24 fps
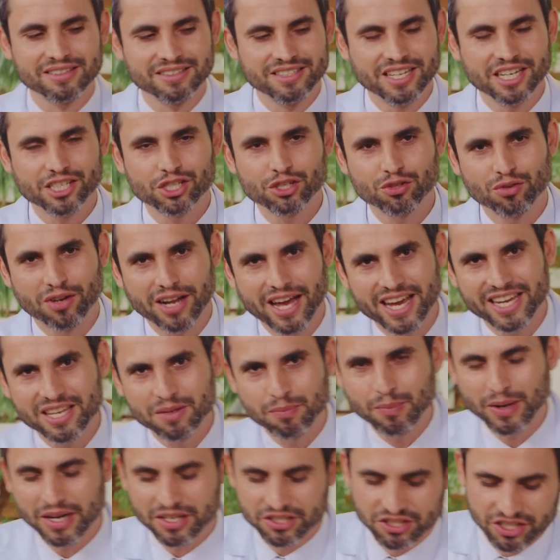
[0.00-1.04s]
deixa um
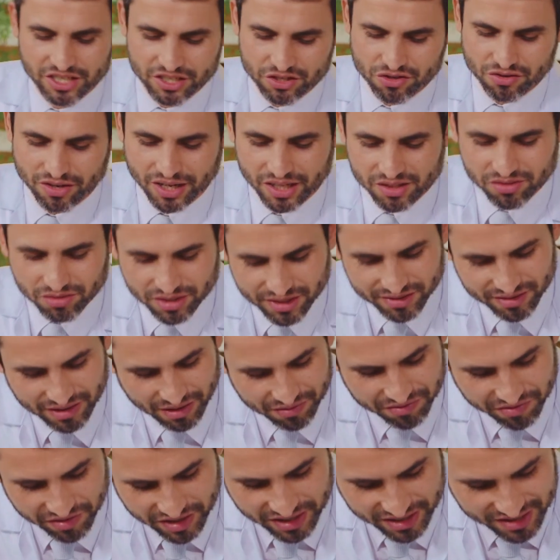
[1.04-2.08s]
like pra gente. O Naturito
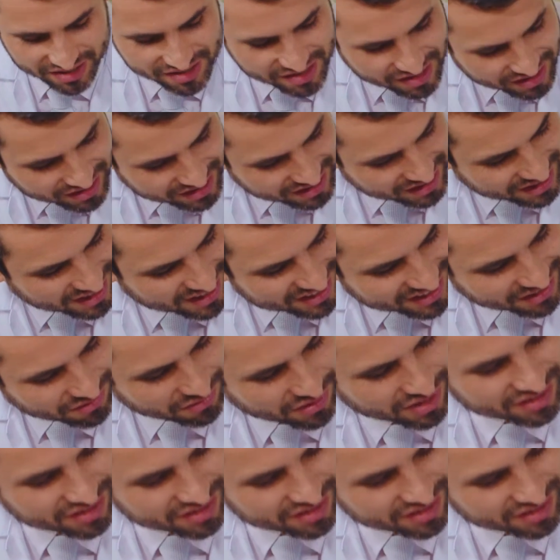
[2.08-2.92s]
tá feliz aqui, né? Tá